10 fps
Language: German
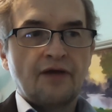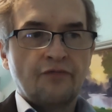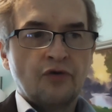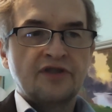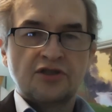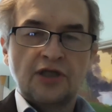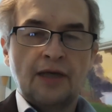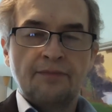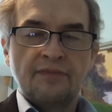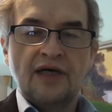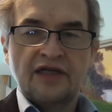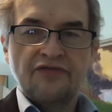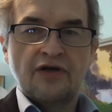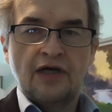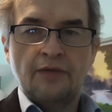wo ich das Schaben
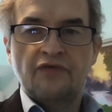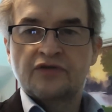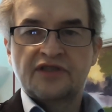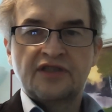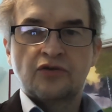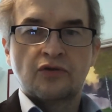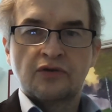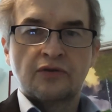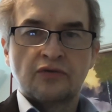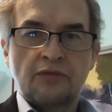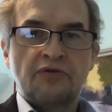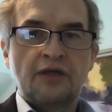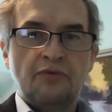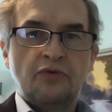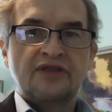angefangen habe, wo ich die so
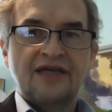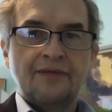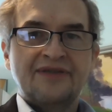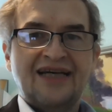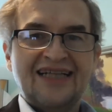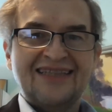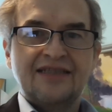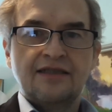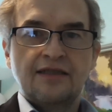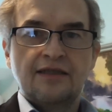runtergeblutet habe, hatte.